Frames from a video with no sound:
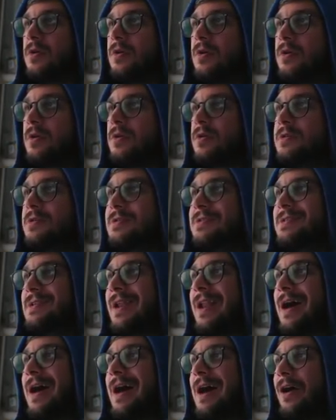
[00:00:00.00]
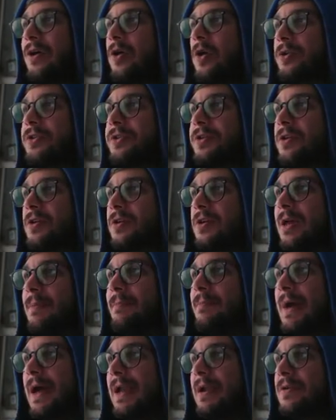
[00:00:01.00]
Slacot, che
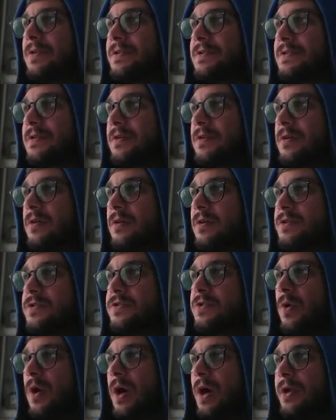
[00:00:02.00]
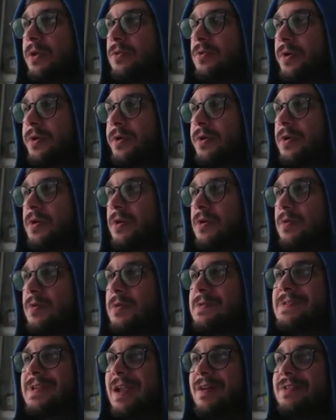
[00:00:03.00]
bello sto, sto, artwork.
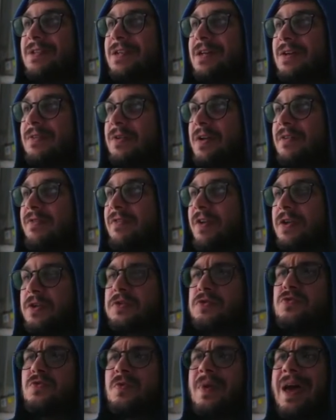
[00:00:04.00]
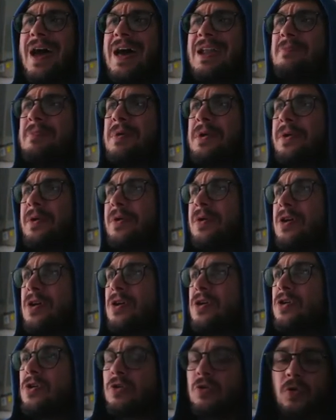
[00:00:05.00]
Questa è la vita che vorrei fare io, su un albero
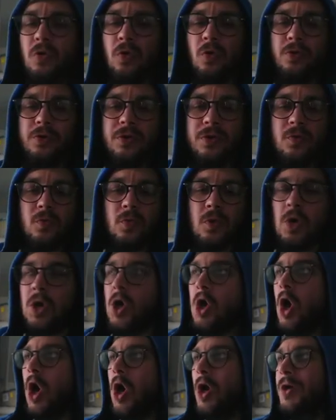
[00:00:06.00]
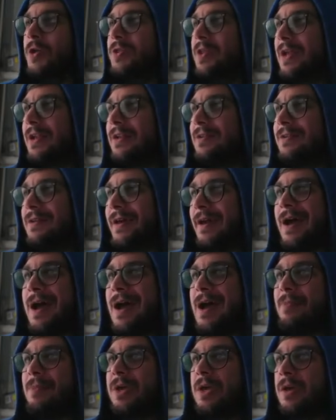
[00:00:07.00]
con un cocktail di
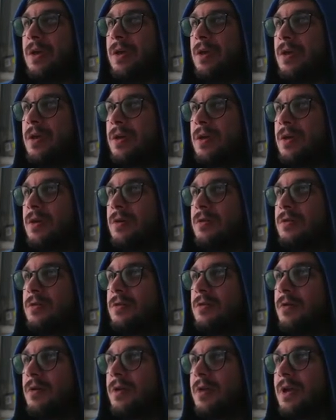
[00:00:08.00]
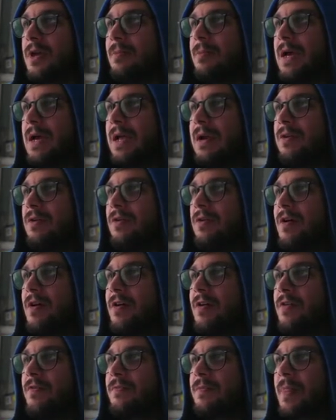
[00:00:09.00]
rami. Guarda che bello.
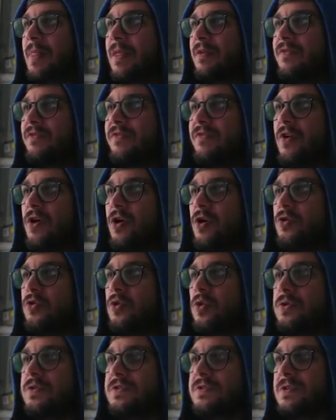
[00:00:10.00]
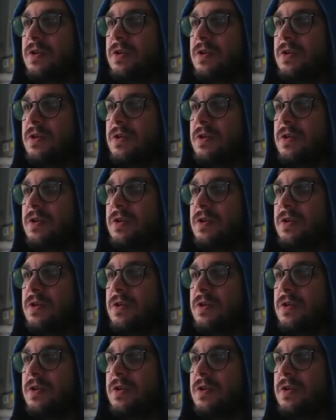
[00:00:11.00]
Fungus.